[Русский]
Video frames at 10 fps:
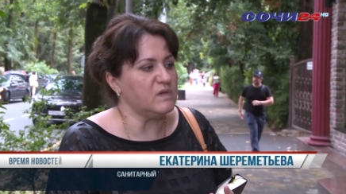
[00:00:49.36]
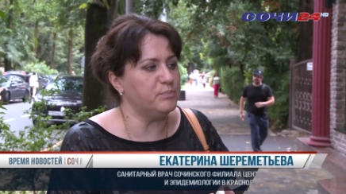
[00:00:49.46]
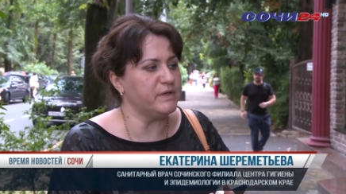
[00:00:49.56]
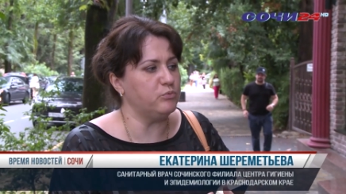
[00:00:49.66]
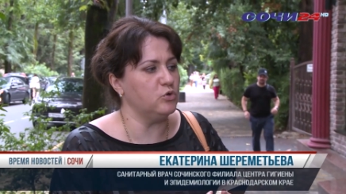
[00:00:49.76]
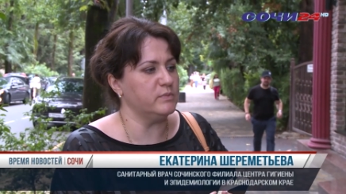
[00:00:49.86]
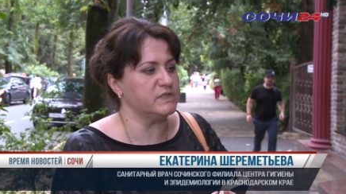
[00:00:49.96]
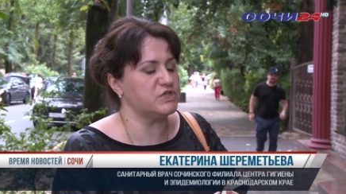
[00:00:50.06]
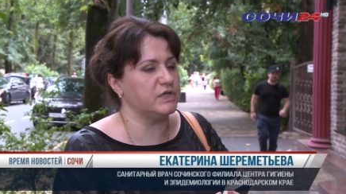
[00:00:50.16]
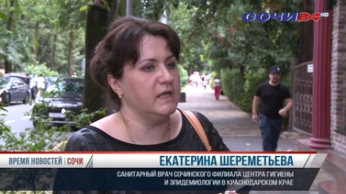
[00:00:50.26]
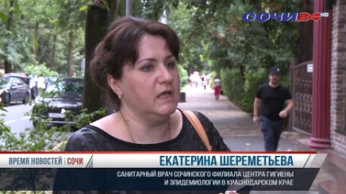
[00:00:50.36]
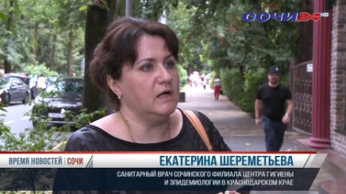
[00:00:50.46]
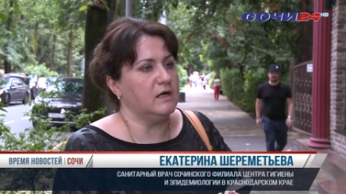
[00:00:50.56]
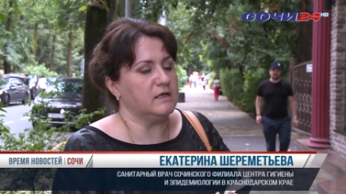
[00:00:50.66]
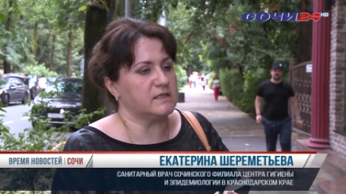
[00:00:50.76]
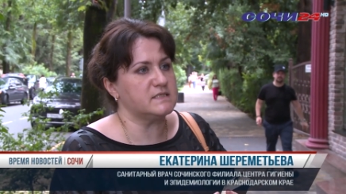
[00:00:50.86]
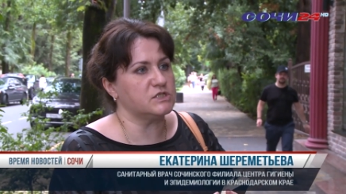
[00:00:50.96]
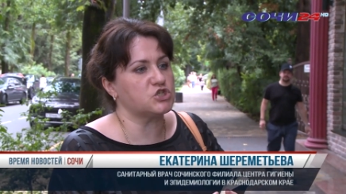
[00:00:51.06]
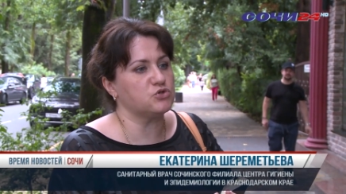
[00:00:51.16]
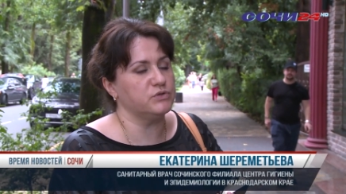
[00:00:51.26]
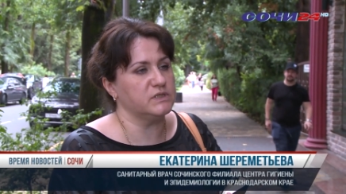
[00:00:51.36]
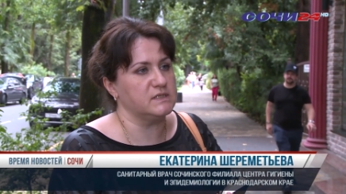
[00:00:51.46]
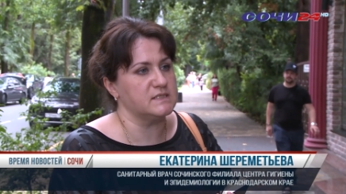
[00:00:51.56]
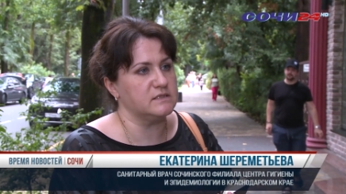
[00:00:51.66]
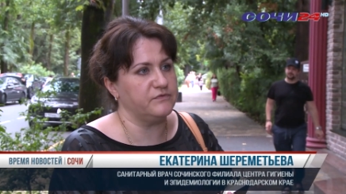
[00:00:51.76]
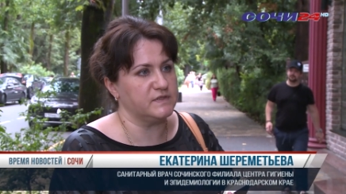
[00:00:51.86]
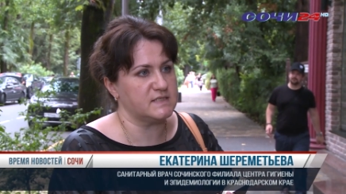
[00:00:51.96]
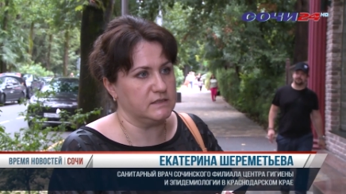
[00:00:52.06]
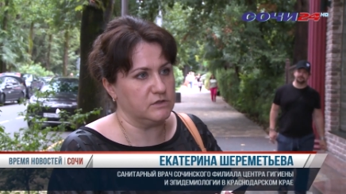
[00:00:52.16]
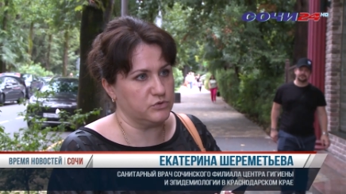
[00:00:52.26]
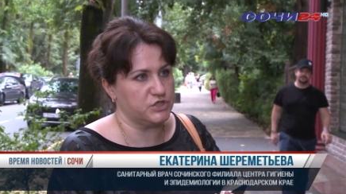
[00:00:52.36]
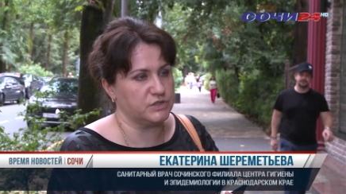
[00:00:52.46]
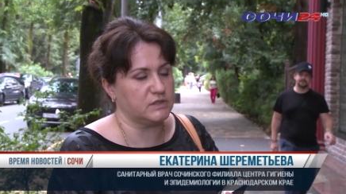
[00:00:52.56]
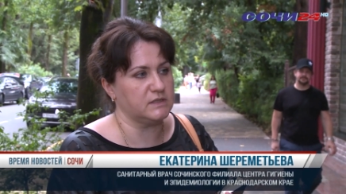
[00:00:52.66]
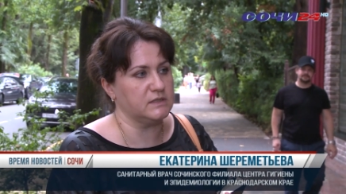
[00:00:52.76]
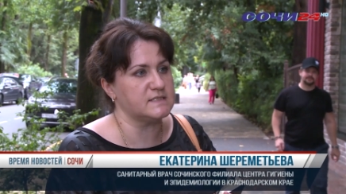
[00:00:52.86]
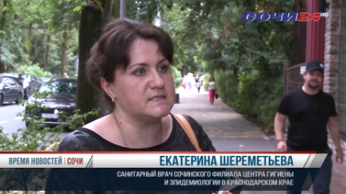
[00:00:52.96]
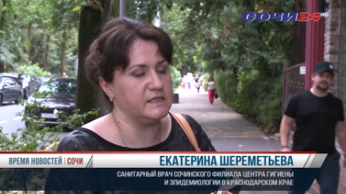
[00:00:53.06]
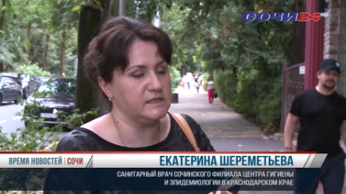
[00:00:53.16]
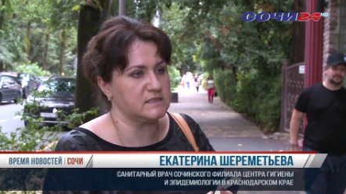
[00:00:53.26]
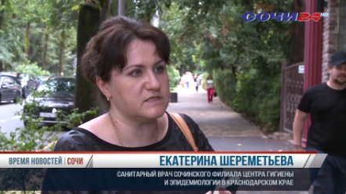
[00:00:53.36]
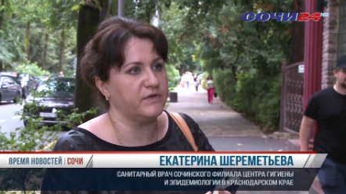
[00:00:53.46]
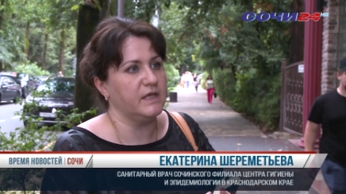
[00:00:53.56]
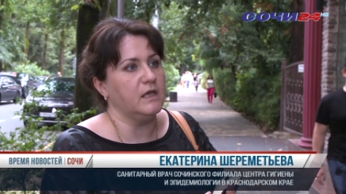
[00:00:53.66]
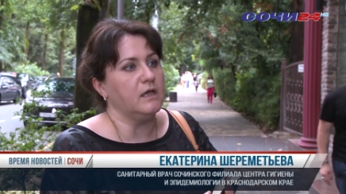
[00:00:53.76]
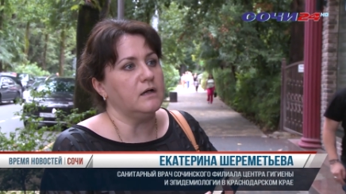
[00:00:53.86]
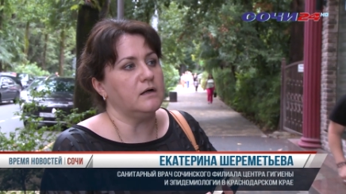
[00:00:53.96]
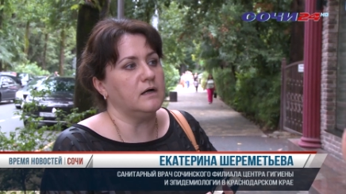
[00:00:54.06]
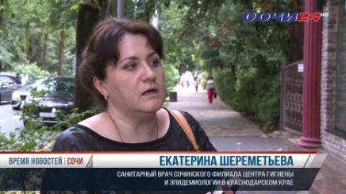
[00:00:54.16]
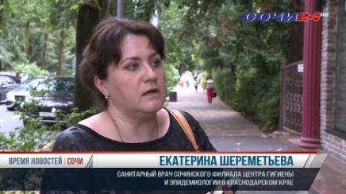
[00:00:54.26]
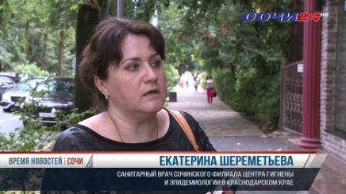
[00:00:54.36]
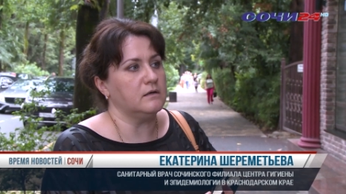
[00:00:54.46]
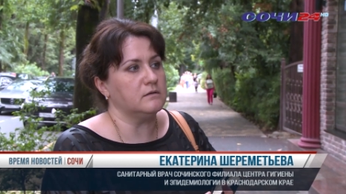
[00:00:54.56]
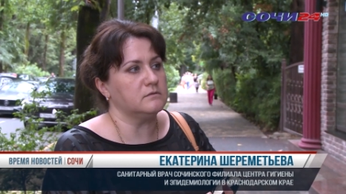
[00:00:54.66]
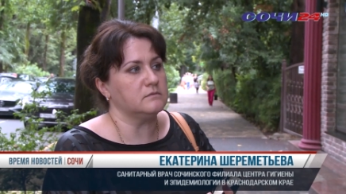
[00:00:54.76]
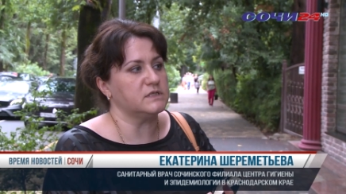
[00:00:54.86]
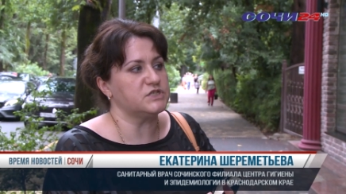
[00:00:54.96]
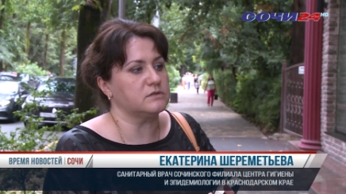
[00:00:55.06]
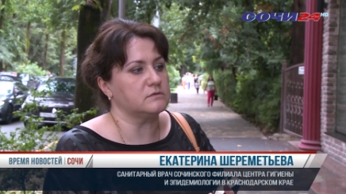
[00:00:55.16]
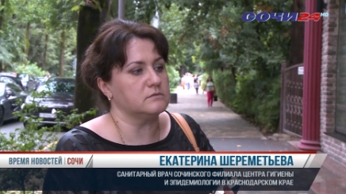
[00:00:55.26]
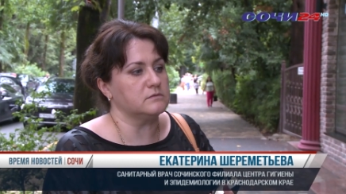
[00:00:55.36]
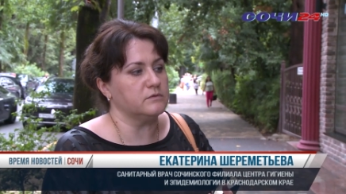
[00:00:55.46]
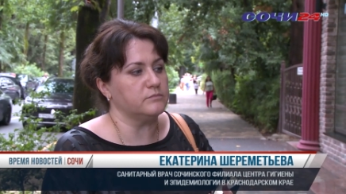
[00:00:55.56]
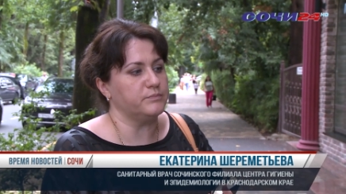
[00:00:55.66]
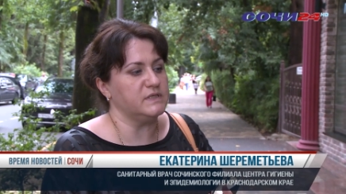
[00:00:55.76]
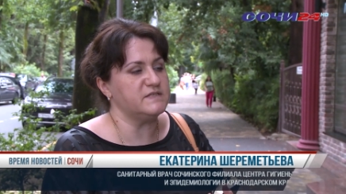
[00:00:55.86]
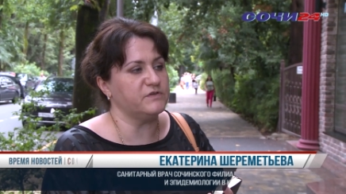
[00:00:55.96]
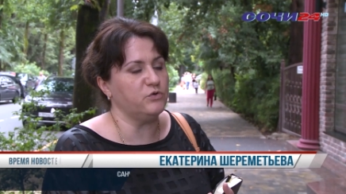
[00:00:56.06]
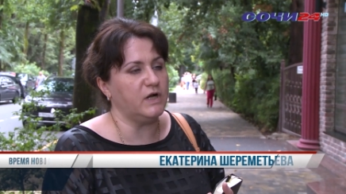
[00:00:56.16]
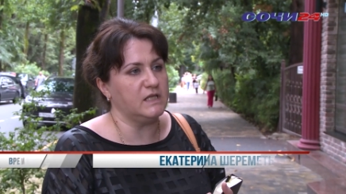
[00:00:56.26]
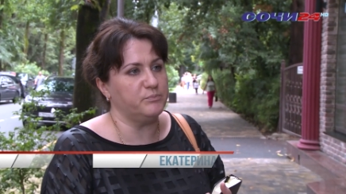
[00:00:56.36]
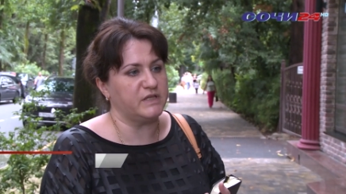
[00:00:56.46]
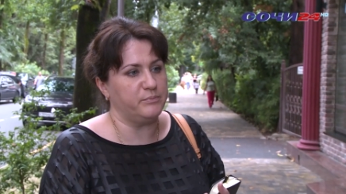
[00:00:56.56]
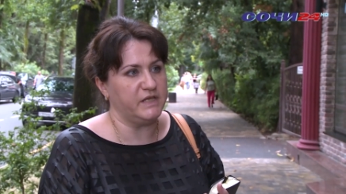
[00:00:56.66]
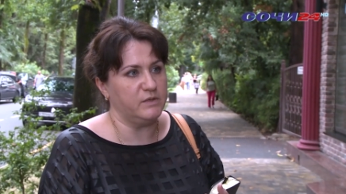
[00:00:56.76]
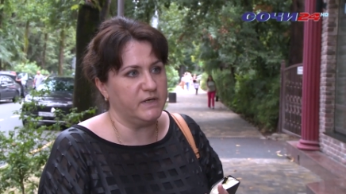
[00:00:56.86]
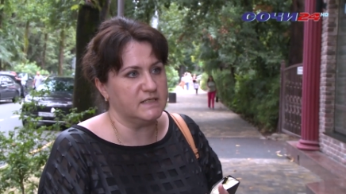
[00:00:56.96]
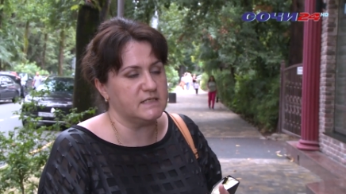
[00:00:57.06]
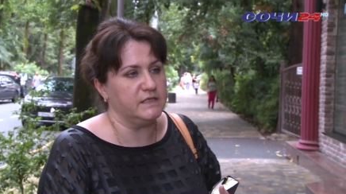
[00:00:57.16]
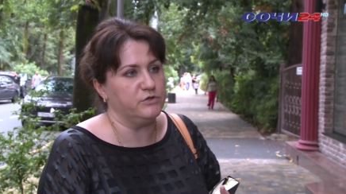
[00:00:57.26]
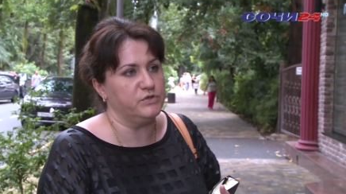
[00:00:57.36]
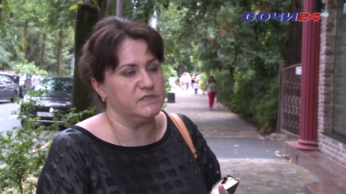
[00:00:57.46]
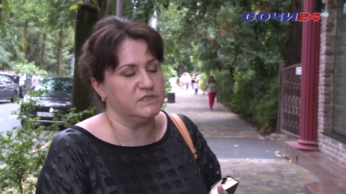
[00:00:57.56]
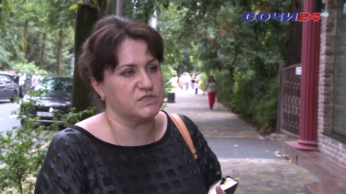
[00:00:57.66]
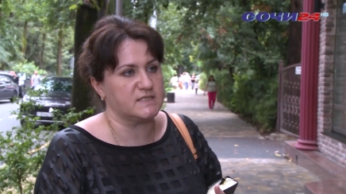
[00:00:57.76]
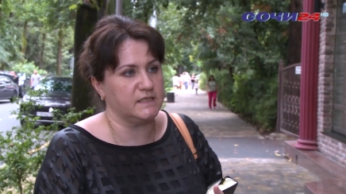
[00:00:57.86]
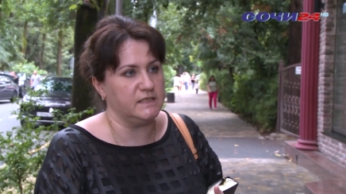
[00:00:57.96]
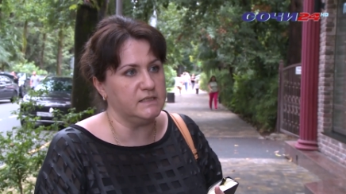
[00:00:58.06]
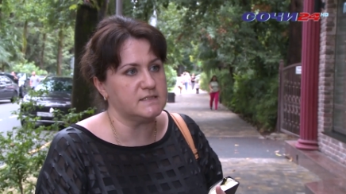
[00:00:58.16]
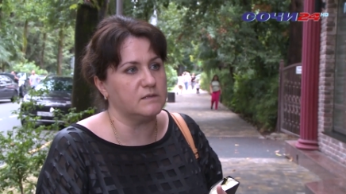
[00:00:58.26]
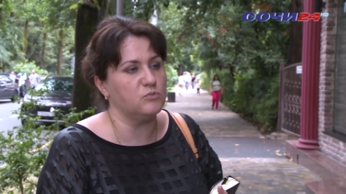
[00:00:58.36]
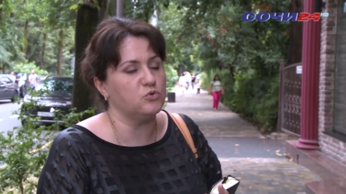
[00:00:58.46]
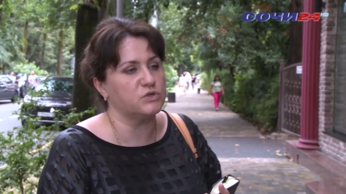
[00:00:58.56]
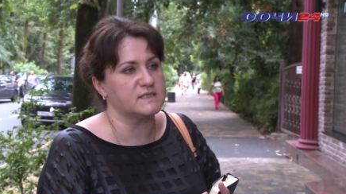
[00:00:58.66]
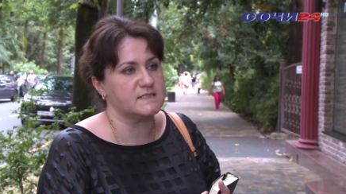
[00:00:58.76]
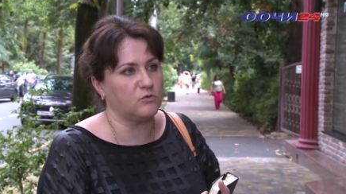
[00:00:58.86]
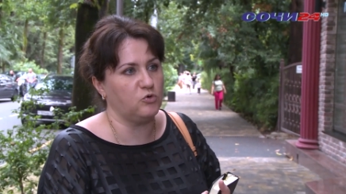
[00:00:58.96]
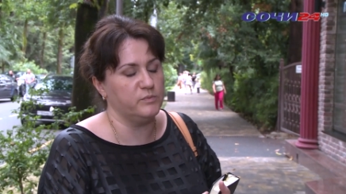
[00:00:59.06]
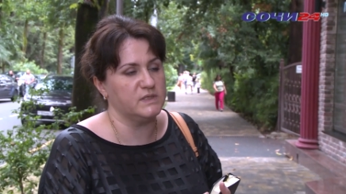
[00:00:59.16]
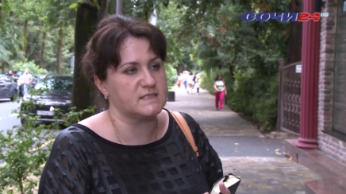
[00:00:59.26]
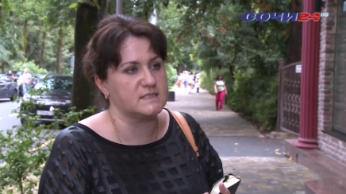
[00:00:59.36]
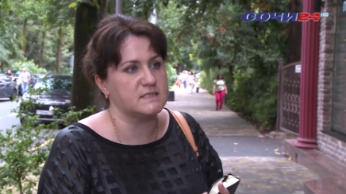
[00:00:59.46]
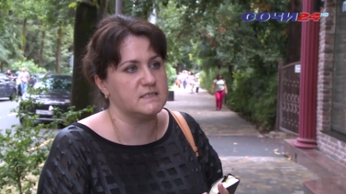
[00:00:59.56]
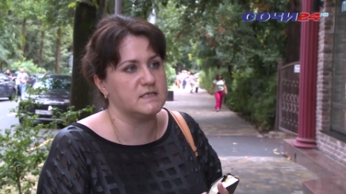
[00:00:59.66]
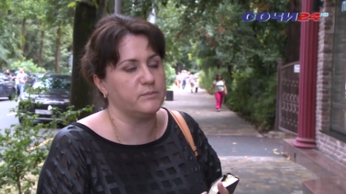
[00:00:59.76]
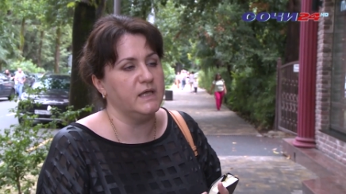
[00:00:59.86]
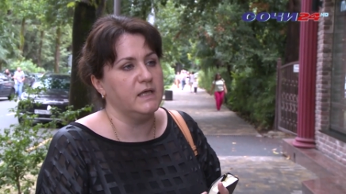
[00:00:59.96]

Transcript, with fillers: при помощи а, разрешенных дезинфицирующих а, средств – а, значит, э, индивидуальные предприниматели и юридические лица могут ознакомиться с этим